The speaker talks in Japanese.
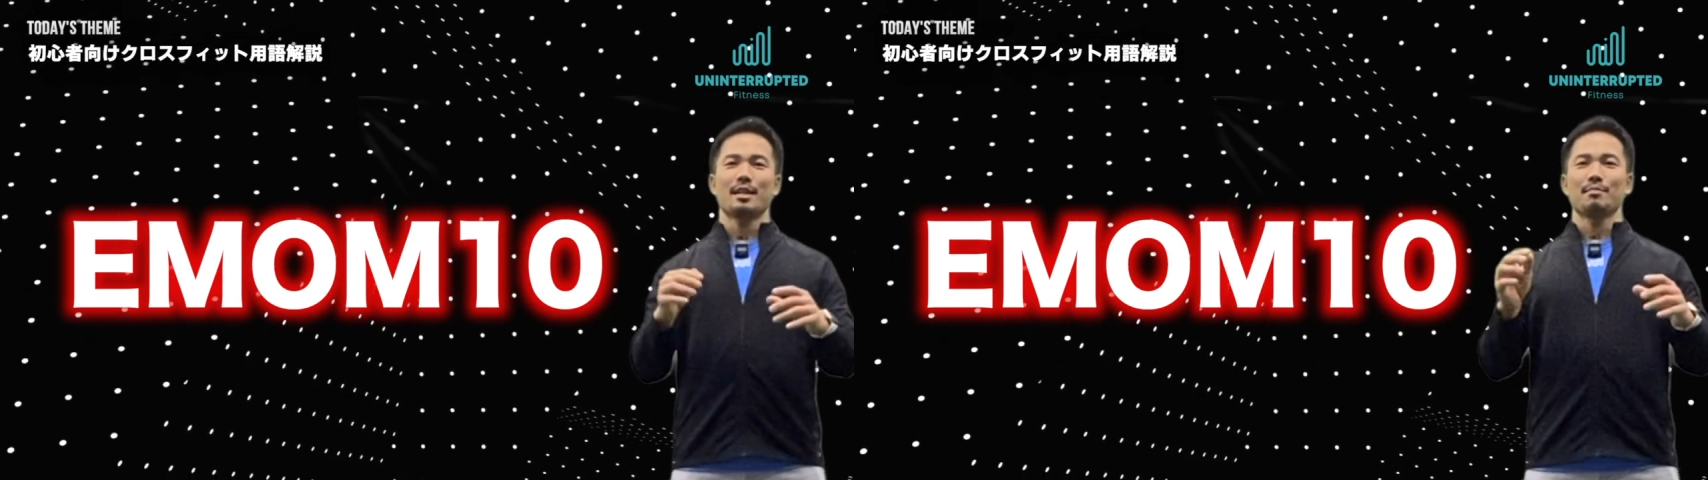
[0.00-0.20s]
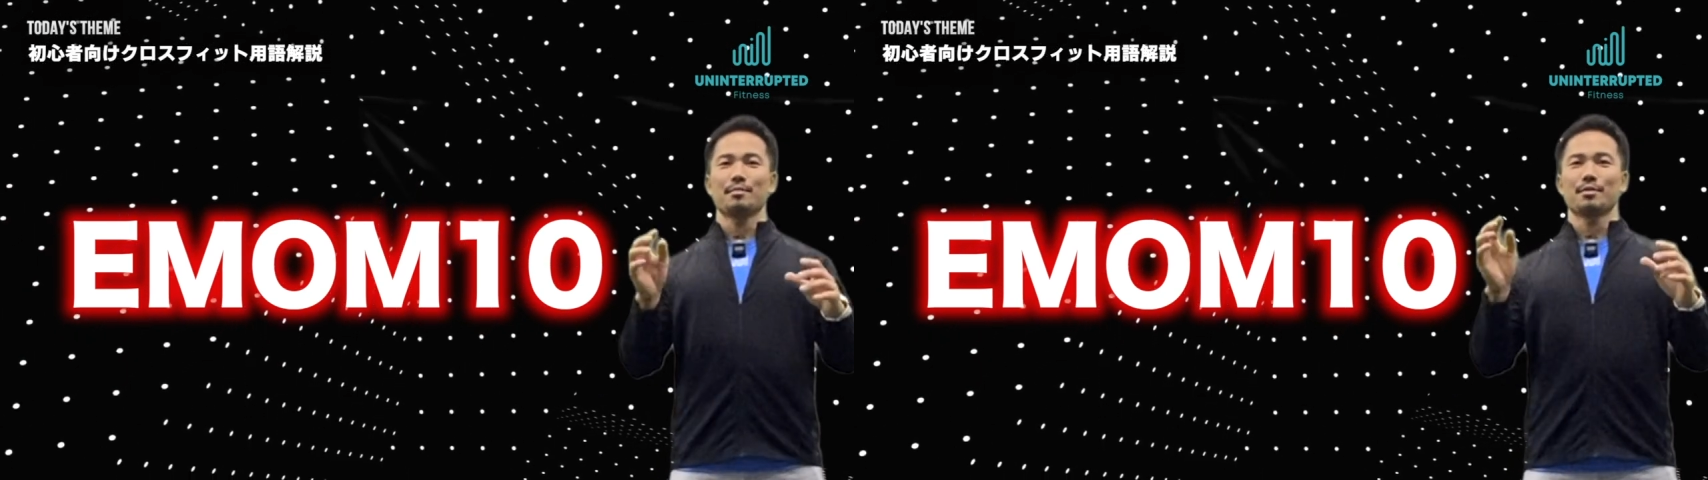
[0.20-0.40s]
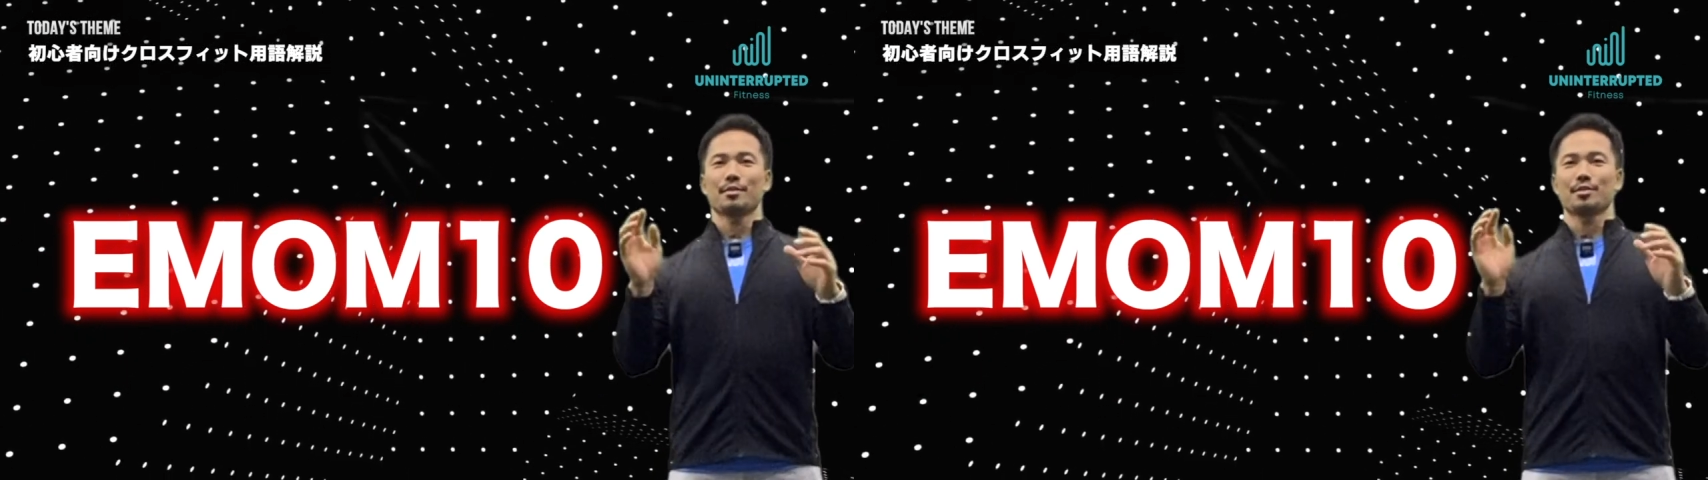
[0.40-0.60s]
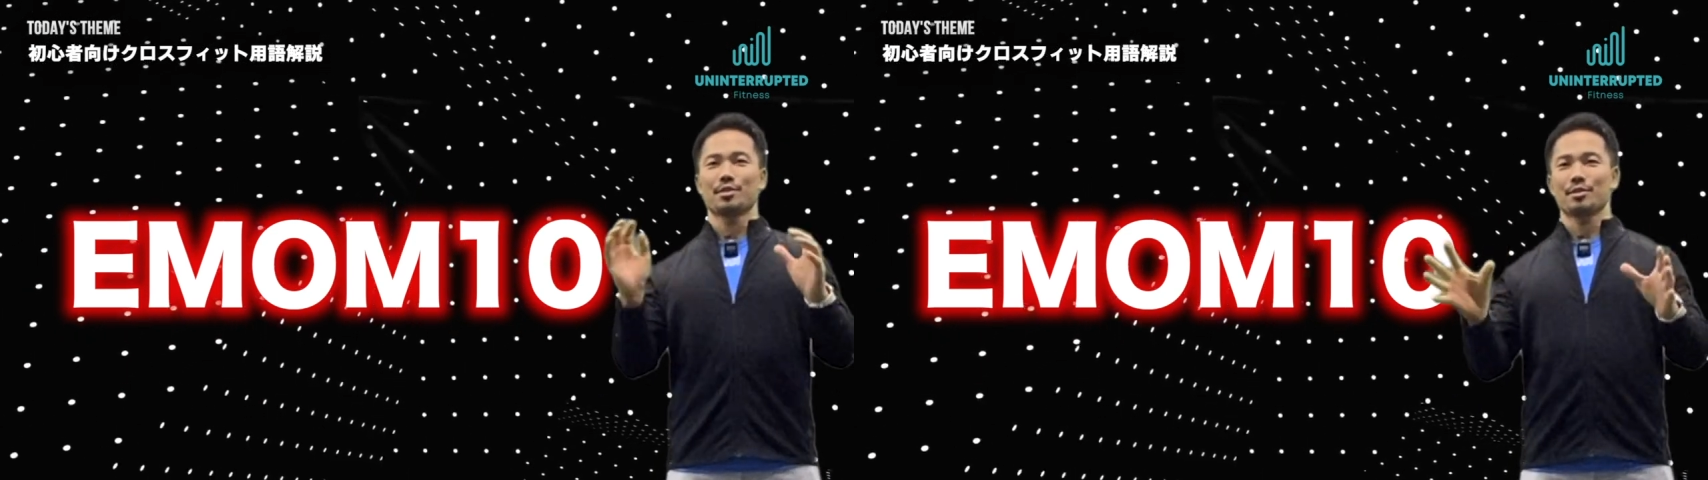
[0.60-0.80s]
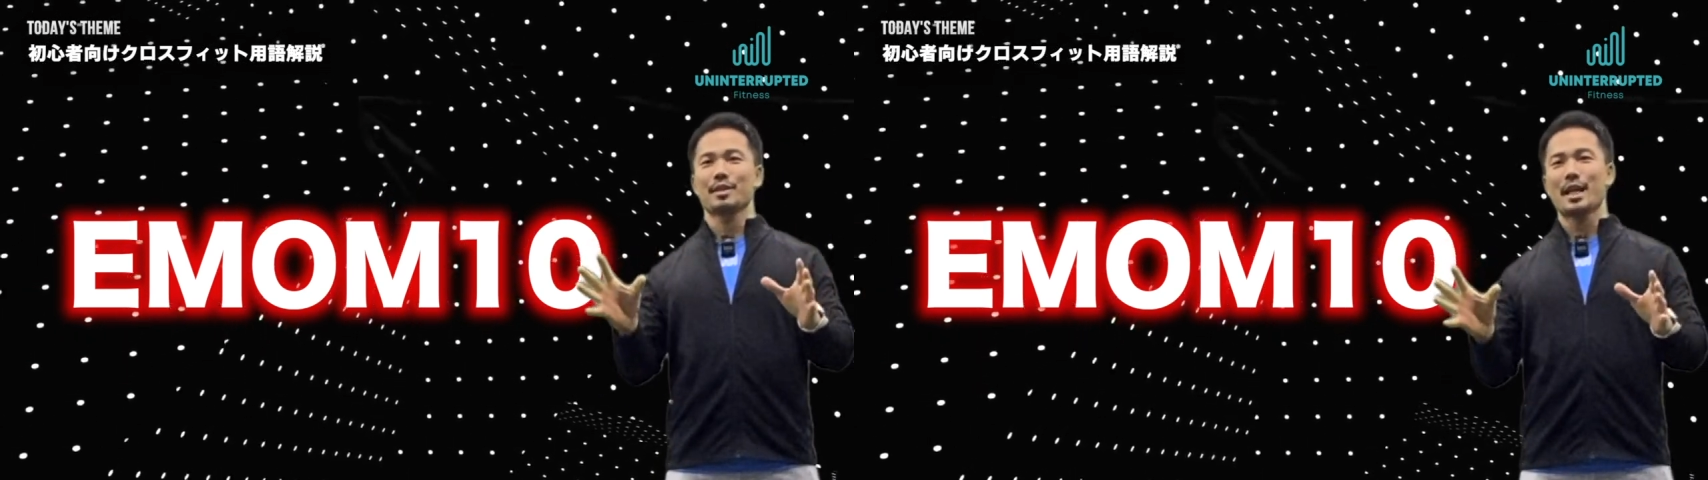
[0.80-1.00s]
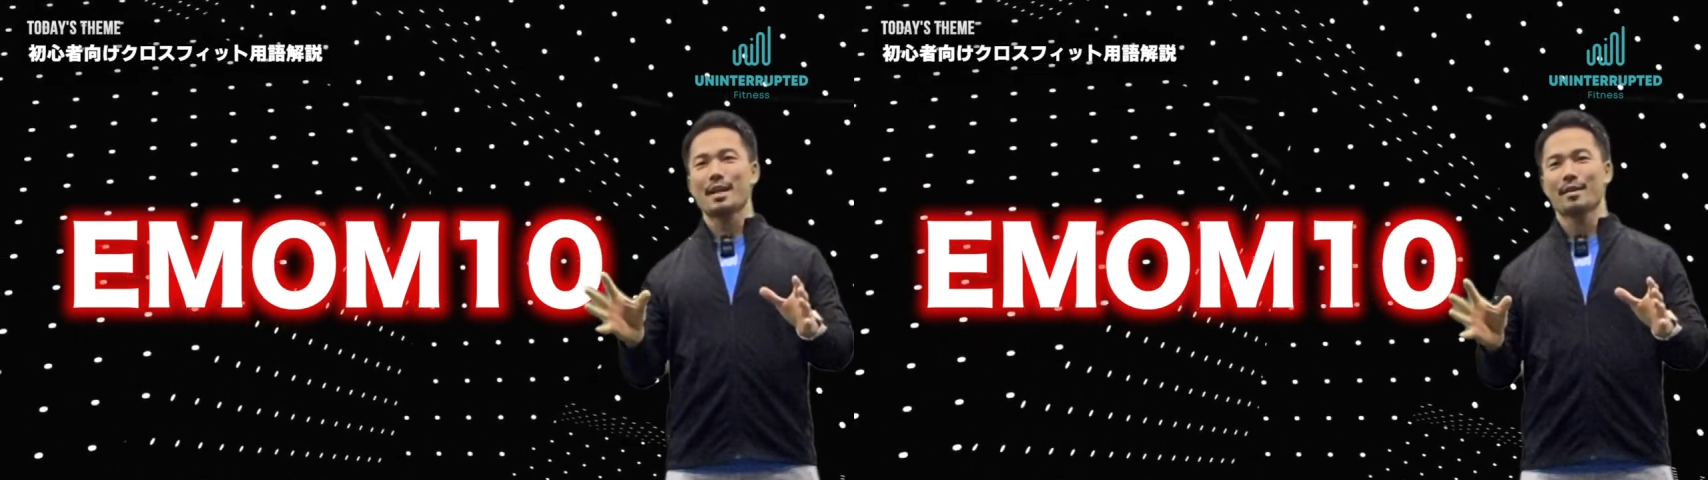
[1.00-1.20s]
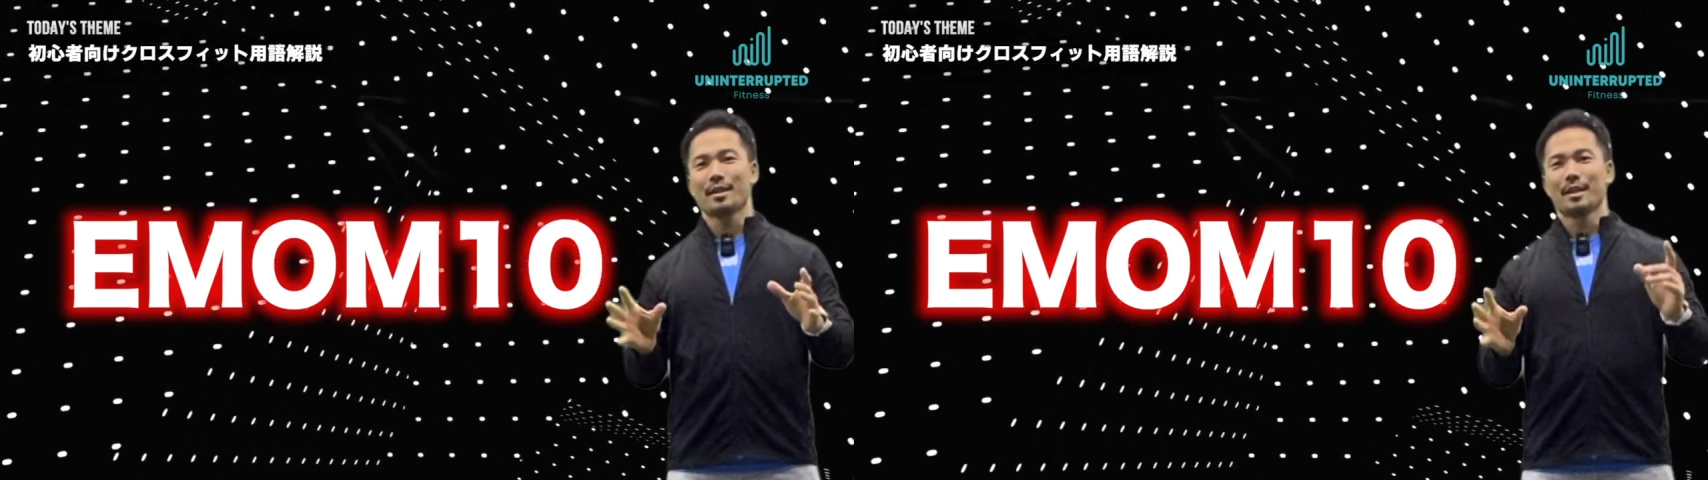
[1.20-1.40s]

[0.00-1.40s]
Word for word: インモムの10で